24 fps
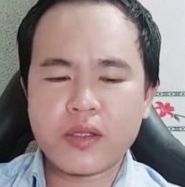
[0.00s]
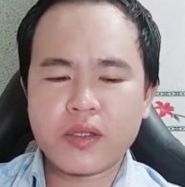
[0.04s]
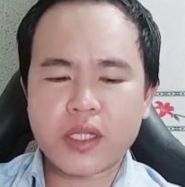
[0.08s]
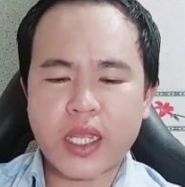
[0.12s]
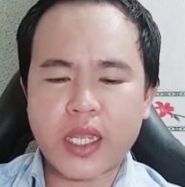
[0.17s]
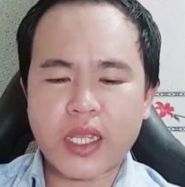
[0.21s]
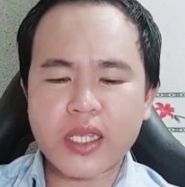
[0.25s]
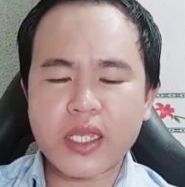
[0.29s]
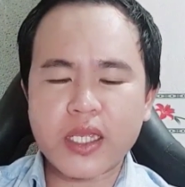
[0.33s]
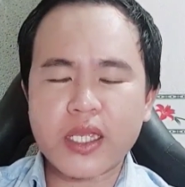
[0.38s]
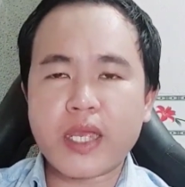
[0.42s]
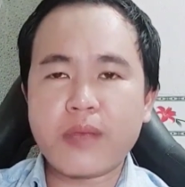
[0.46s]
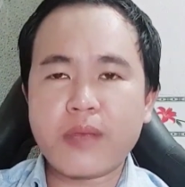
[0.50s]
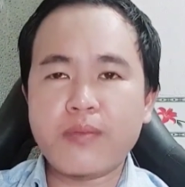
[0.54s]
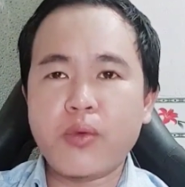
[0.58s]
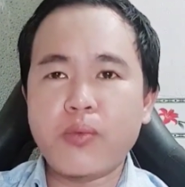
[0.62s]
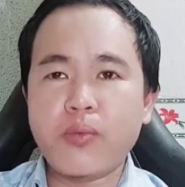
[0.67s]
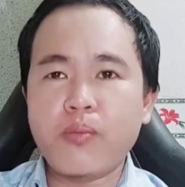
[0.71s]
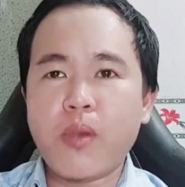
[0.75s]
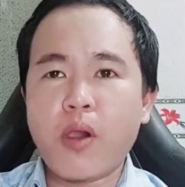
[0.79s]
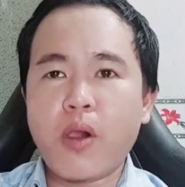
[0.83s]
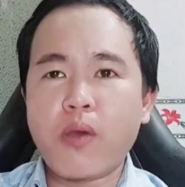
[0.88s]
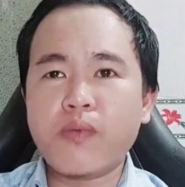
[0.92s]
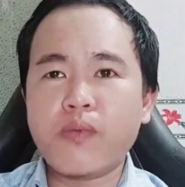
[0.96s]
tại cái ngày
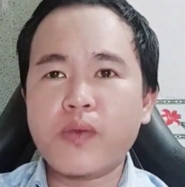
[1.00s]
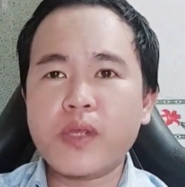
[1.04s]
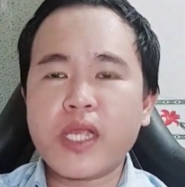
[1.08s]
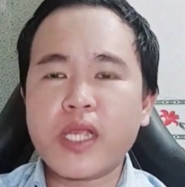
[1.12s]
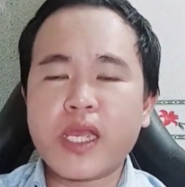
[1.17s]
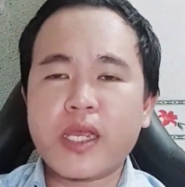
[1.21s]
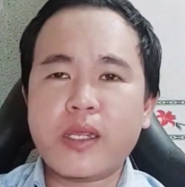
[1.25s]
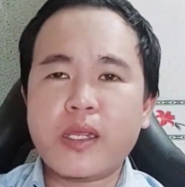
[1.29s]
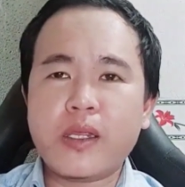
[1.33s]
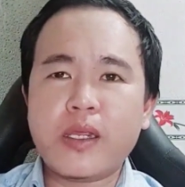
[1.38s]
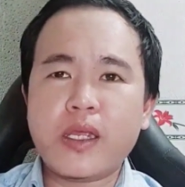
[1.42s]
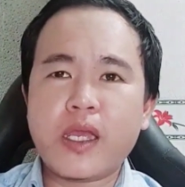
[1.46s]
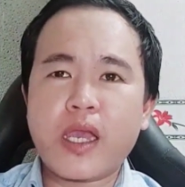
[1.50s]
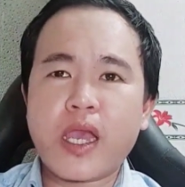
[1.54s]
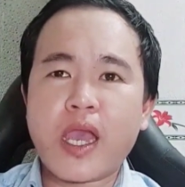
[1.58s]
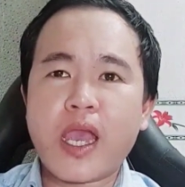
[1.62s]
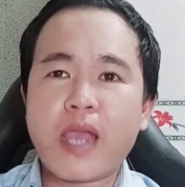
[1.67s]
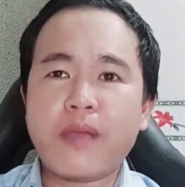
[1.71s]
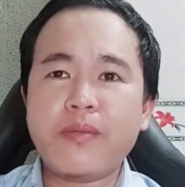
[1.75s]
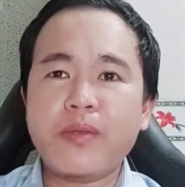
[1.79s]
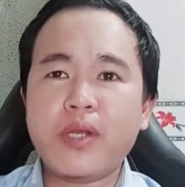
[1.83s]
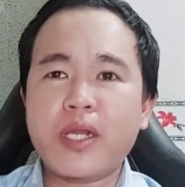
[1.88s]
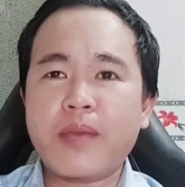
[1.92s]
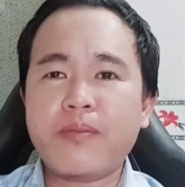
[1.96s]
mùng 1 với ngày
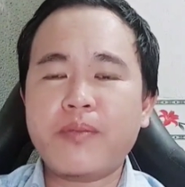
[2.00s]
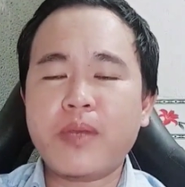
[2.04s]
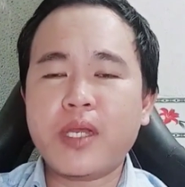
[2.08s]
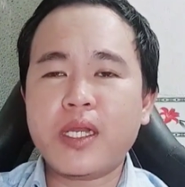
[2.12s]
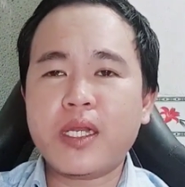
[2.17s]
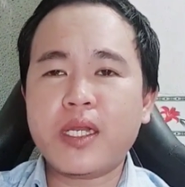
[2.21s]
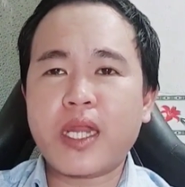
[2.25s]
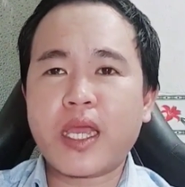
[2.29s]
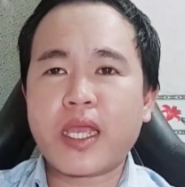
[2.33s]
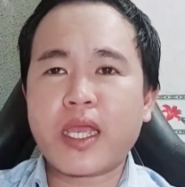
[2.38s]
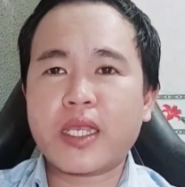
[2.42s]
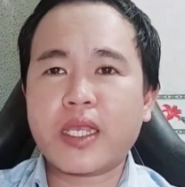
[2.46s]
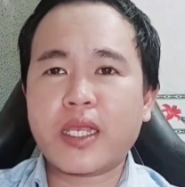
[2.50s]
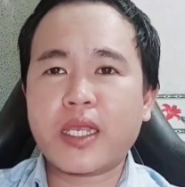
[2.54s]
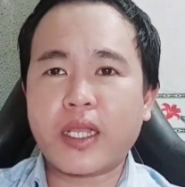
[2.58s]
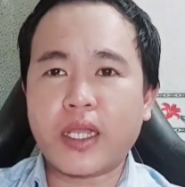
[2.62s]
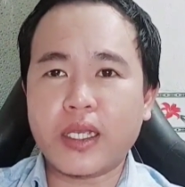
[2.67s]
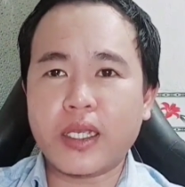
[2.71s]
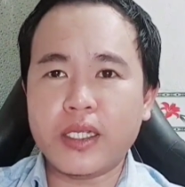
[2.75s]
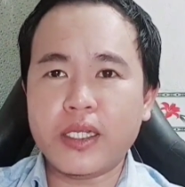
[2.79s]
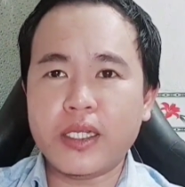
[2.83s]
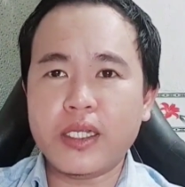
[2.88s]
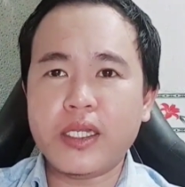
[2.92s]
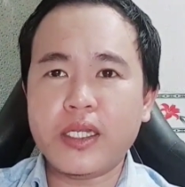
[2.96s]
25 á, là
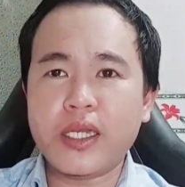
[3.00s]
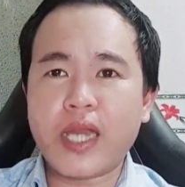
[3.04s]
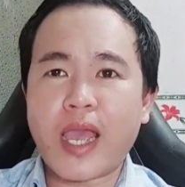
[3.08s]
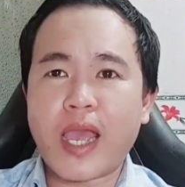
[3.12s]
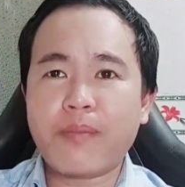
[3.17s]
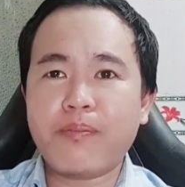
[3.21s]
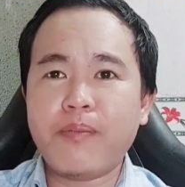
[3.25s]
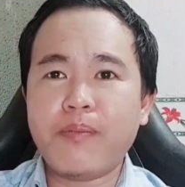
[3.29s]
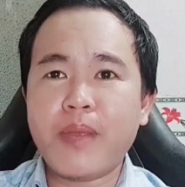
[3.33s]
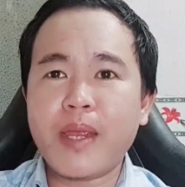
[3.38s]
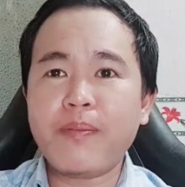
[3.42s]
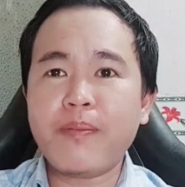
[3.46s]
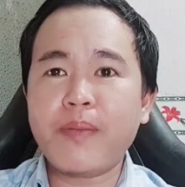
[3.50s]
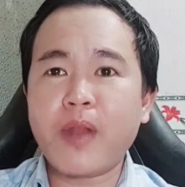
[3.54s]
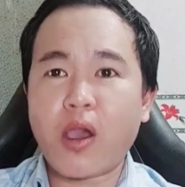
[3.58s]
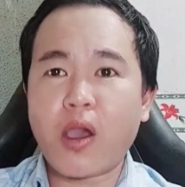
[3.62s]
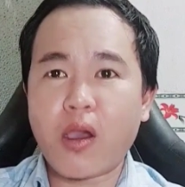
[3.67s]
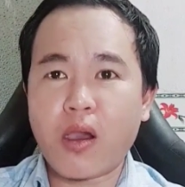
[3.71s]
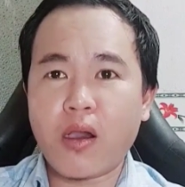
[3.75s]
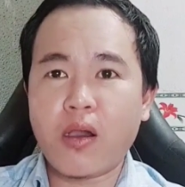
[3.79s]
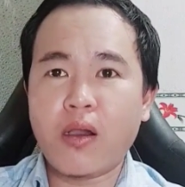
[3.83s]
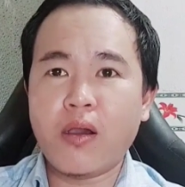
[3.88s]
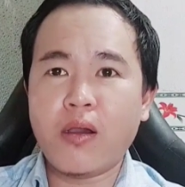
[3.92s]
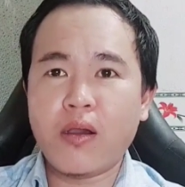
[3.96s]
kỵ làm bếp
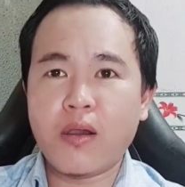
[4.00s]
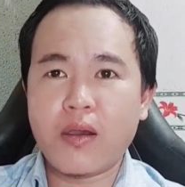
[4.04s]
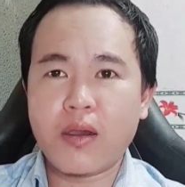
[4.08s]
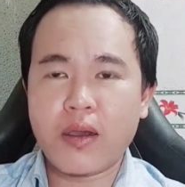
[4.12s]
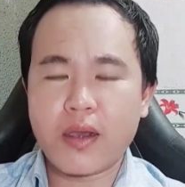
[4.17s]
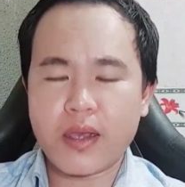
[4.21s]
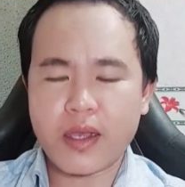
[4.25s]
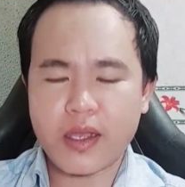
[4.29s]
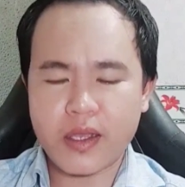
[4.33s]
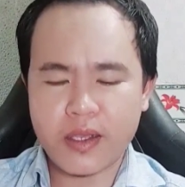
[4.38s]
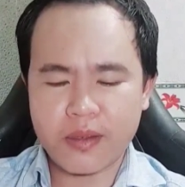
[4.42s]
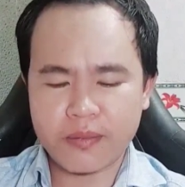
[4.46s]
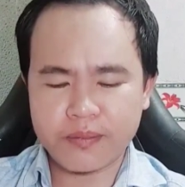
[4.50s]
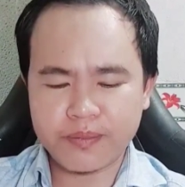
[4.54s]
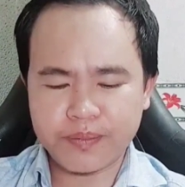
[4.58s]
lò đó